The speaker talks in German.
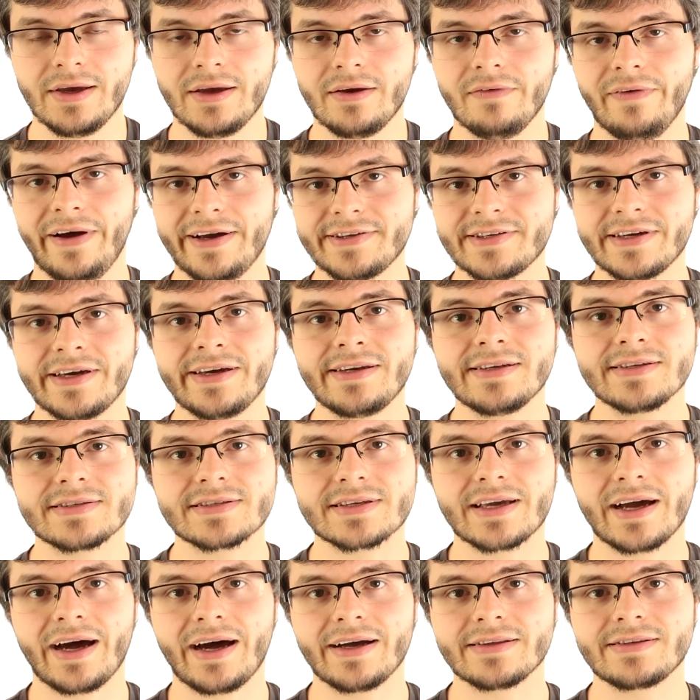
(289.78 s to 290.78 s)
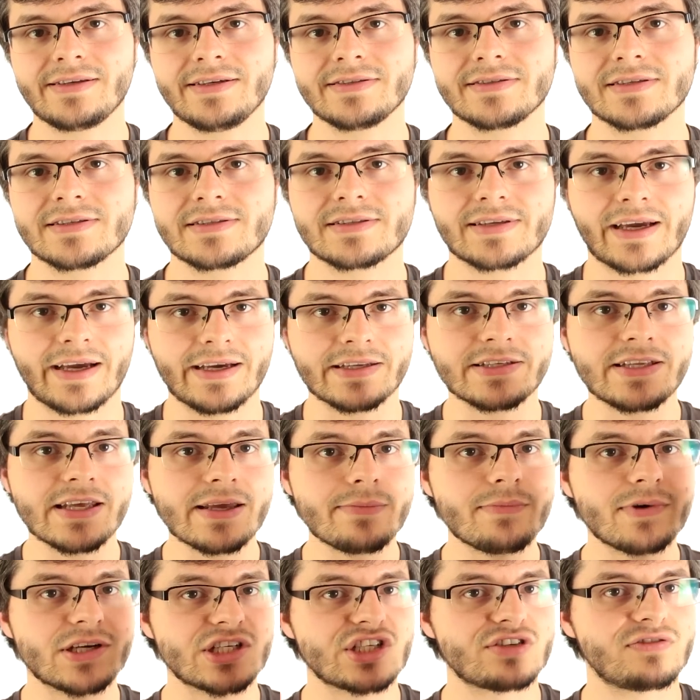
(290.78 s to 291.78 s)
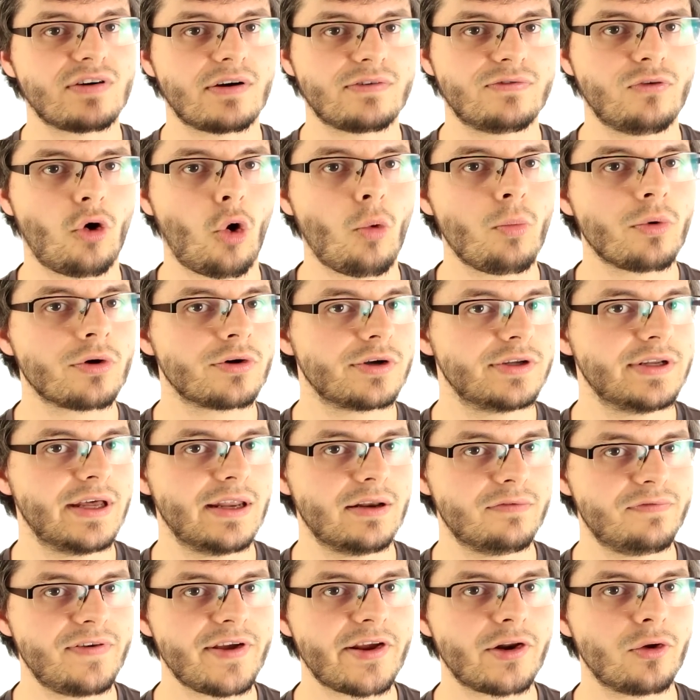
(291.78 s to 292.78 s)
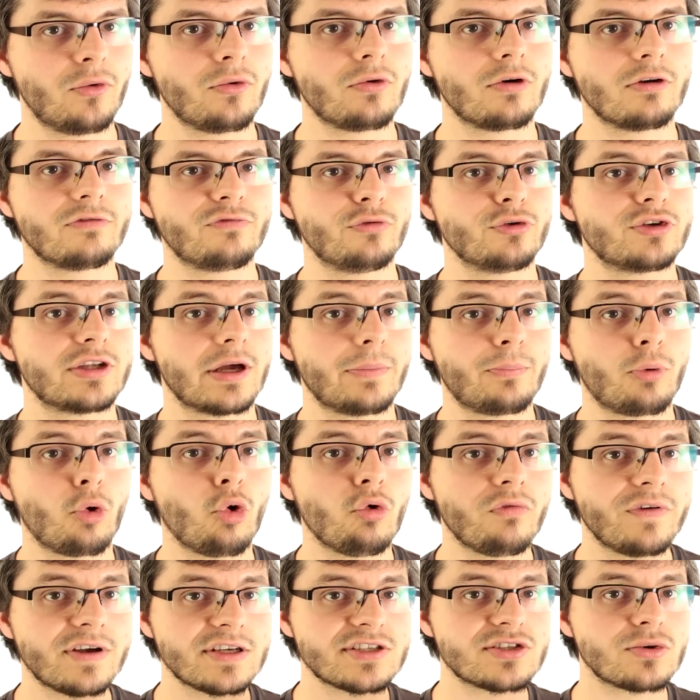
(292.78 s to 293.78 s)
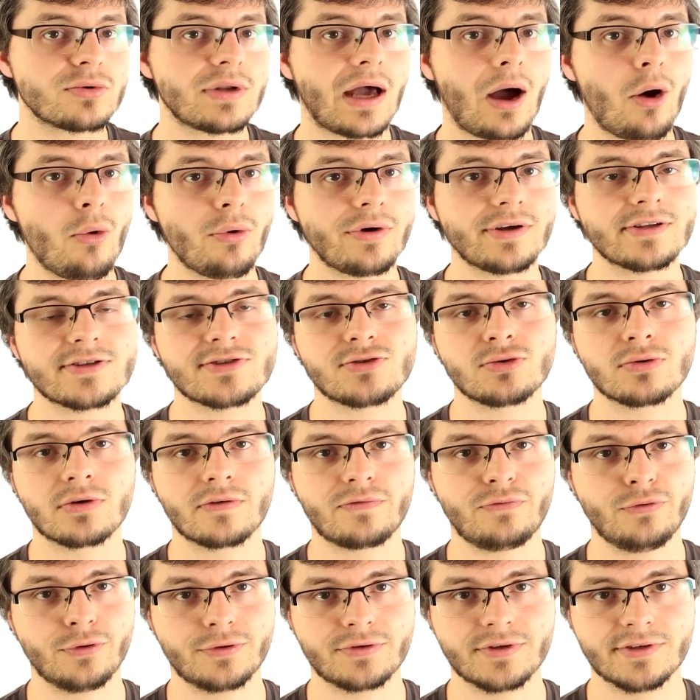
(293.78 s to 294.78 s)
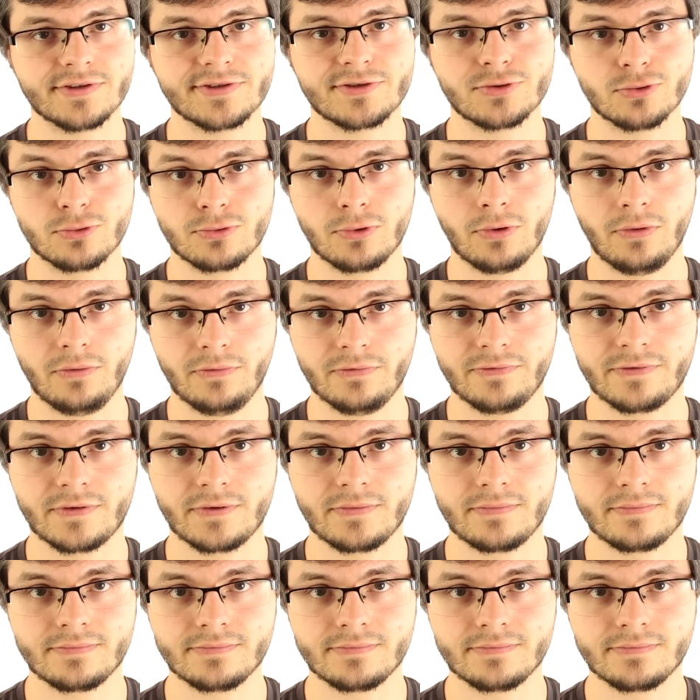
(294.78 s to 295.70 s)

Weiterhin ist gerade dieses 3D-Mesh-Verformung in Entwicklung und wird der Pro-Version auch hinzugefügt in Zukunft.